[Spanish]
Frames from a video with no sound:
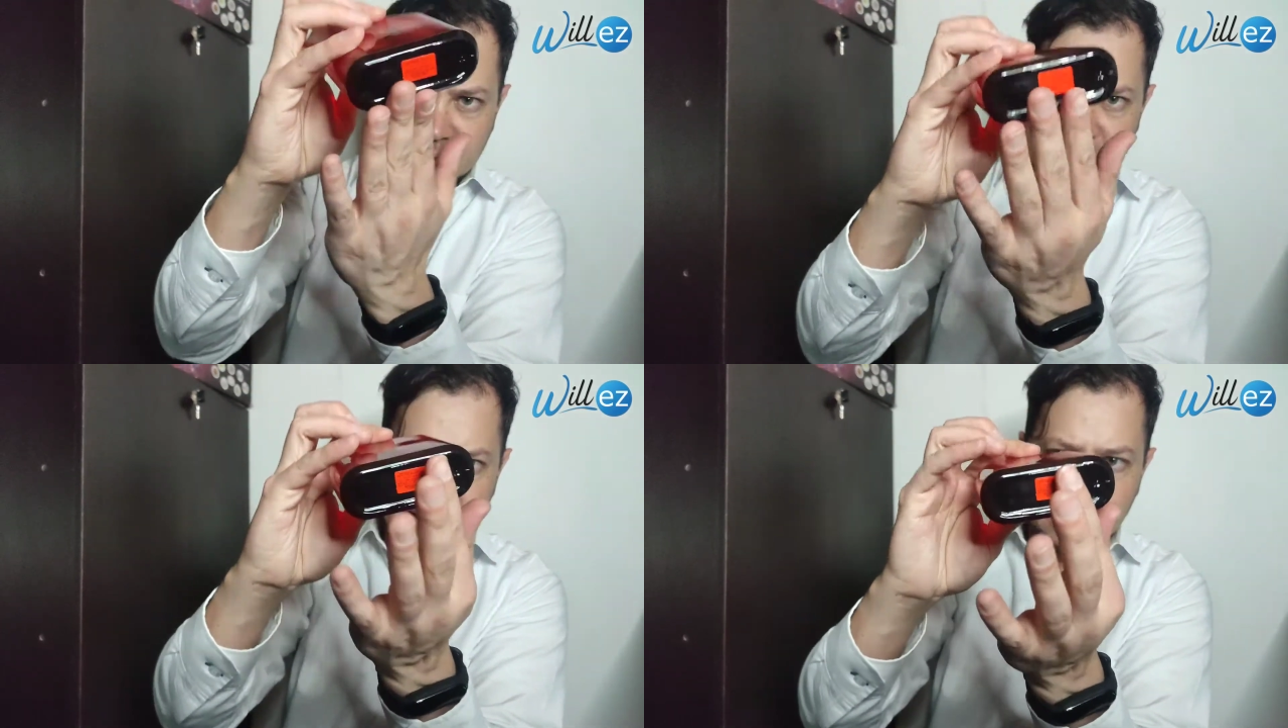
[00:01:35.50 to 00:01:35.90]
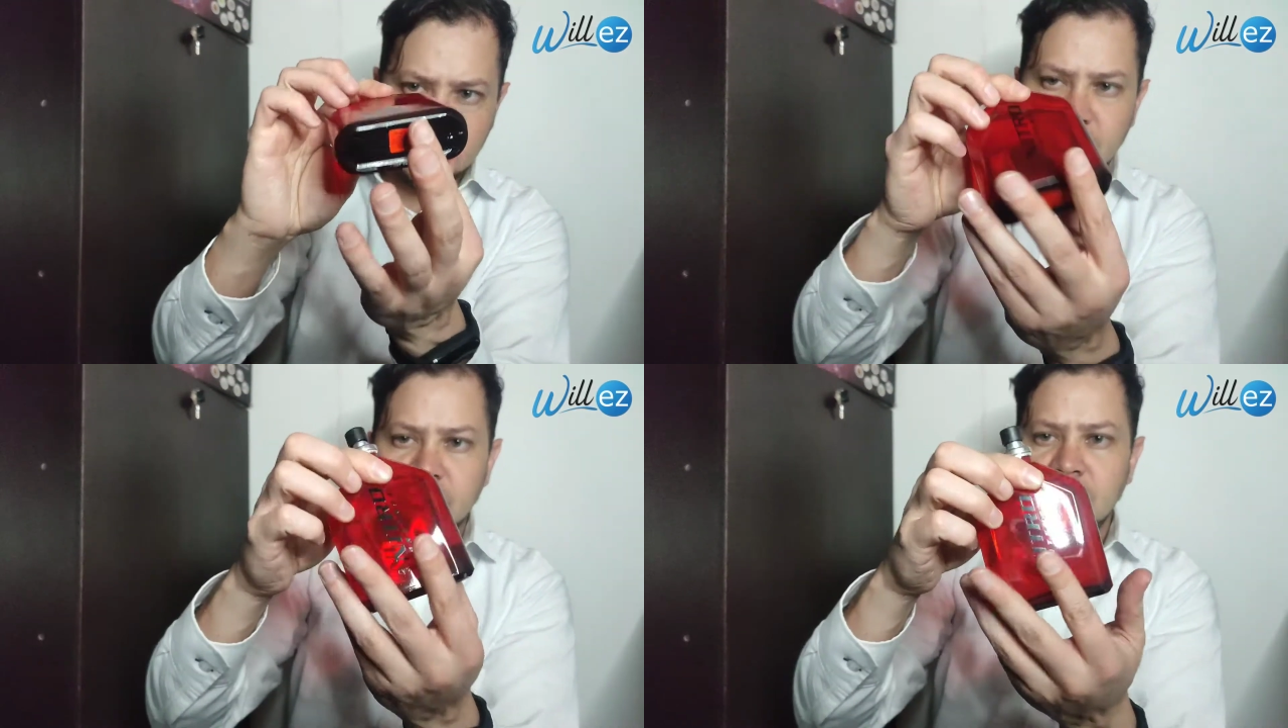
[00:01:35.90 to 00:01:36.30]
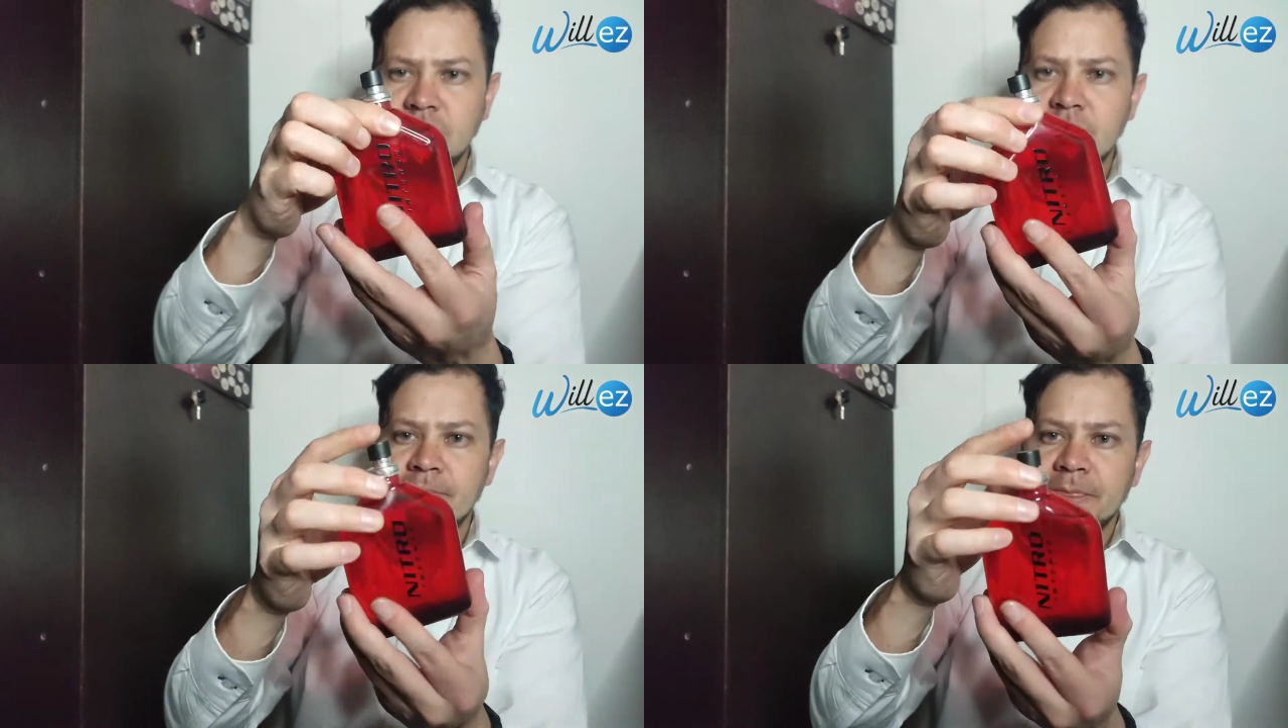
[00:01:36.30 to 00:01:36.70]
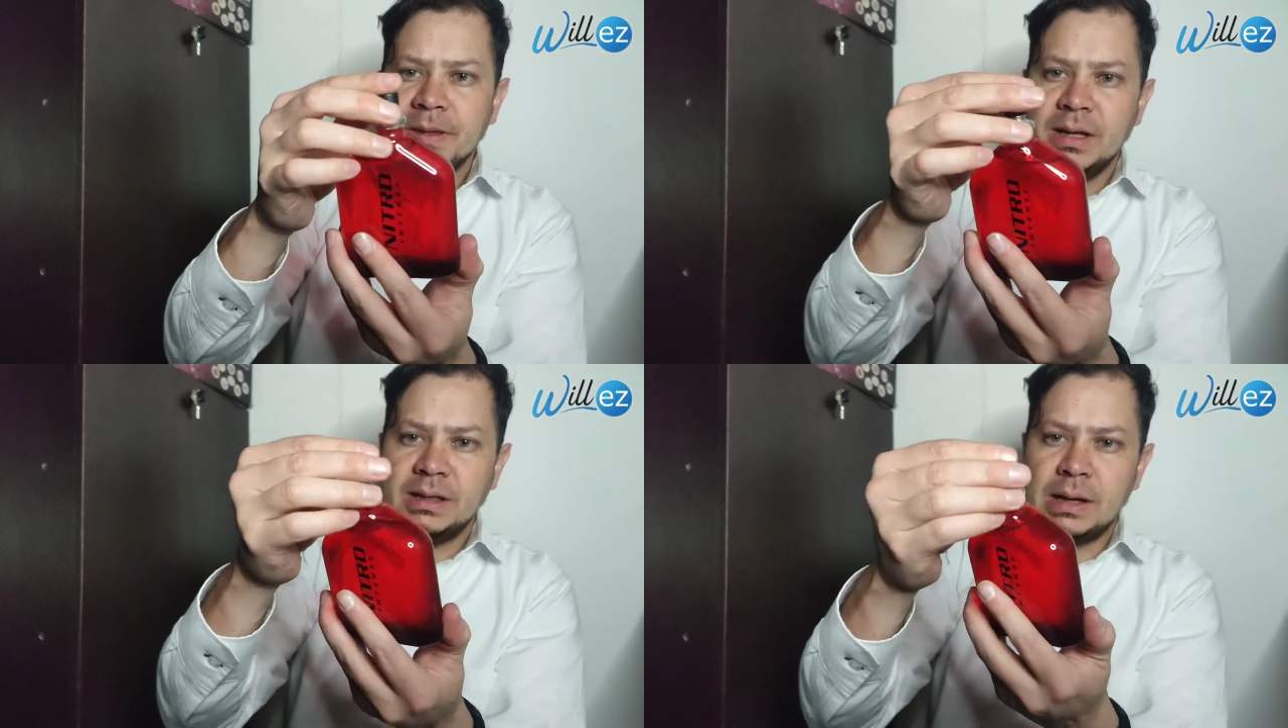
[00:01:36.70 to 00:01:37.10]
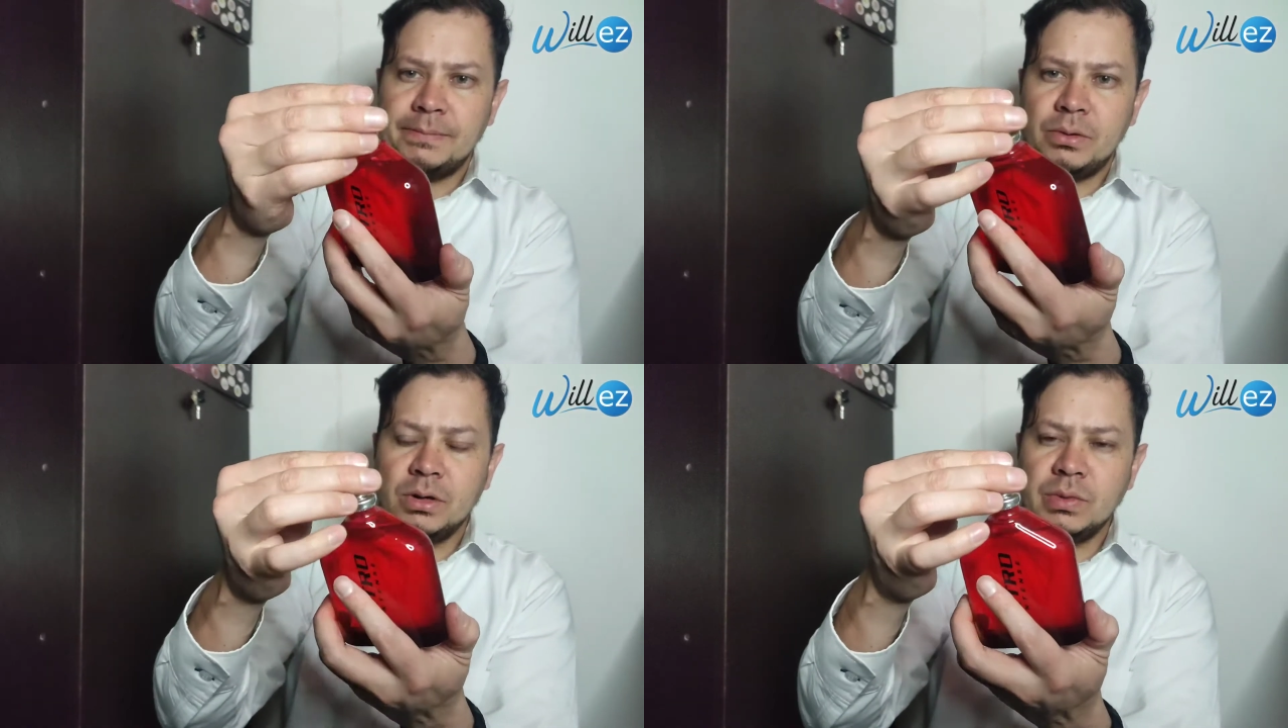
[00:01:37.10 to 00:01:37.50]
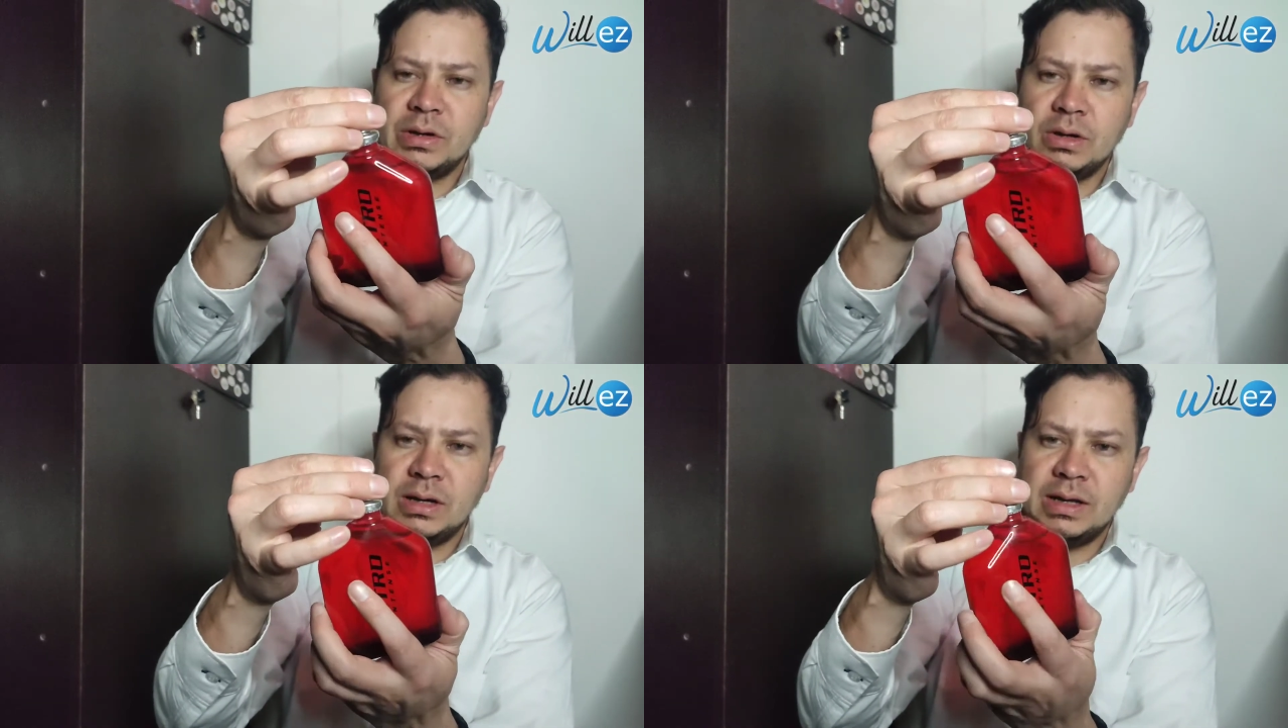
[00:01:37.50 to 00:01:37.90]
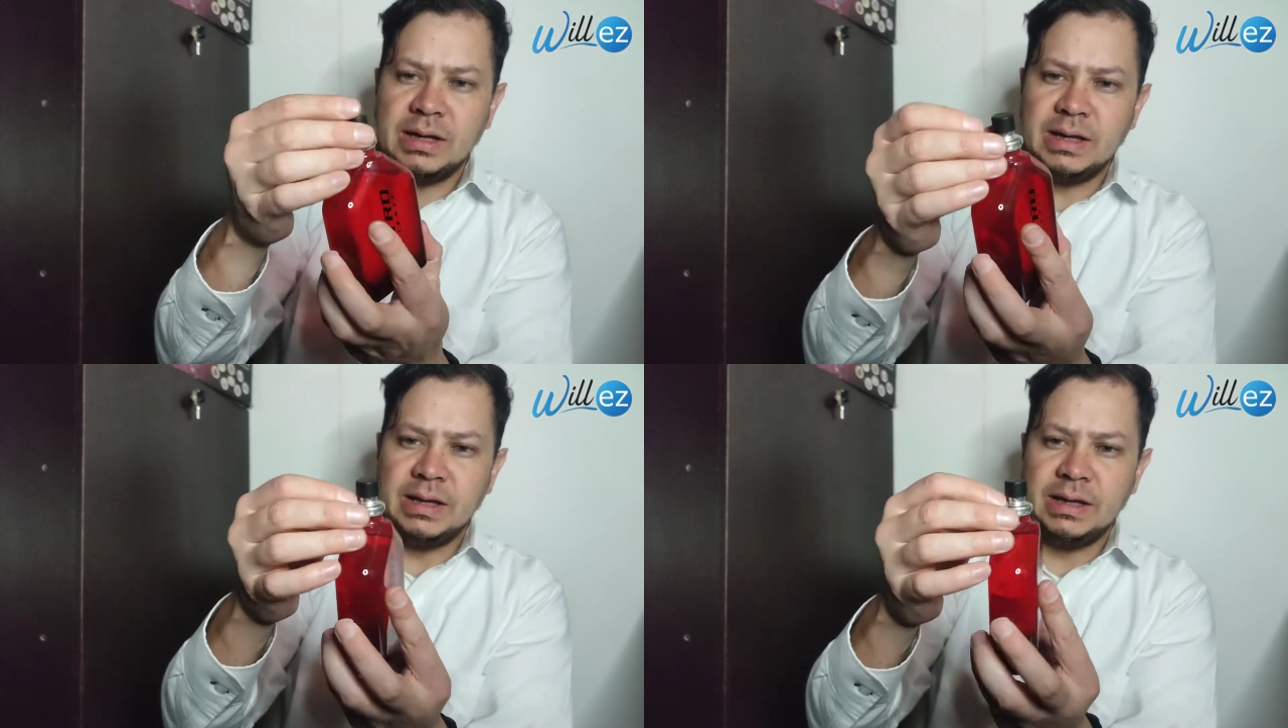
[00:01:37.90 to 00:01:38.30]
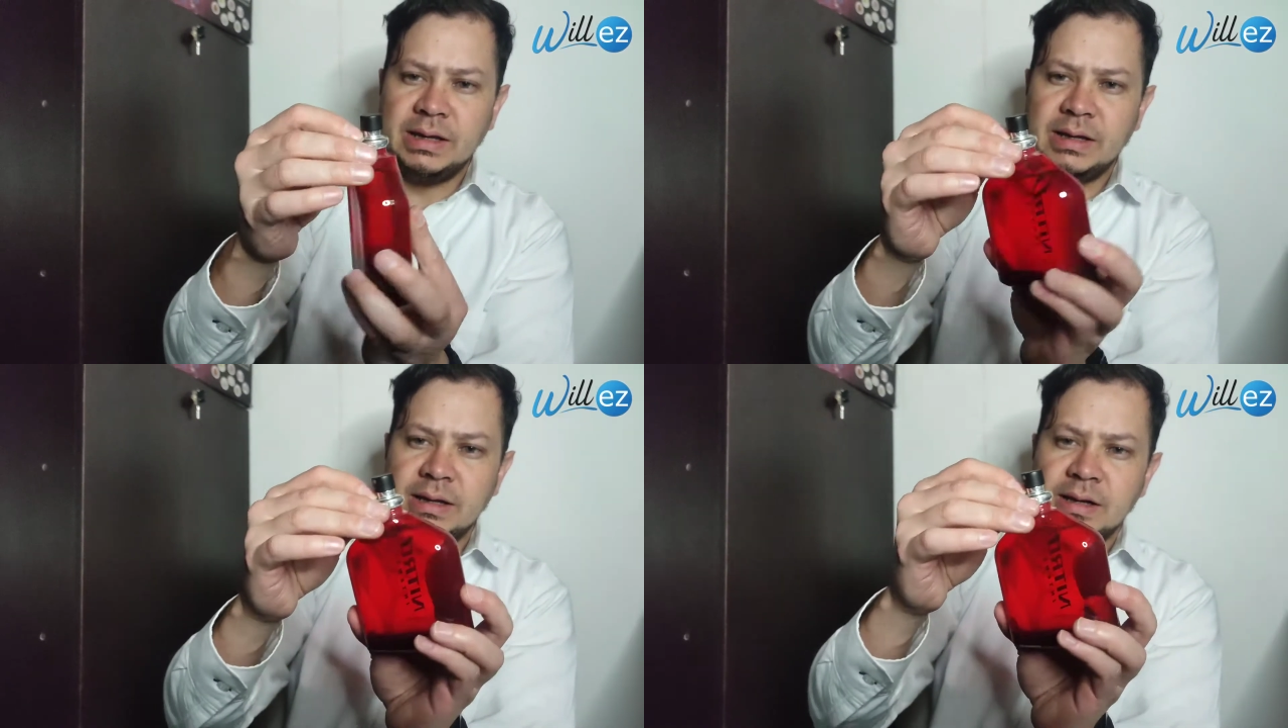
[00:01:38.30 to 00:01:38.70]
negra el tapón bueno eh,